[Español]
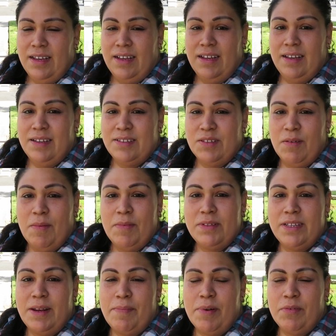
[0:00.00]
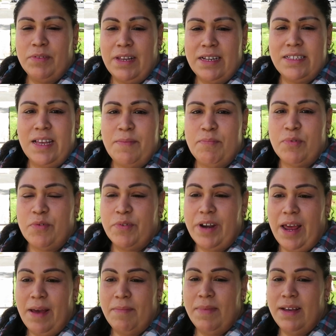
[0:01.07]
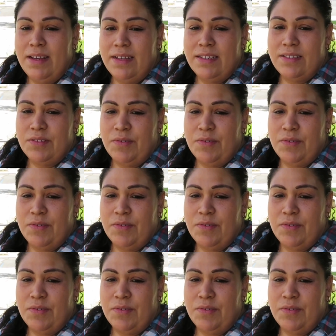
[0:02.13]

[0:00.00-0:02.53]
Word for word: Ah, so vamos a ir a preguntar si hay programas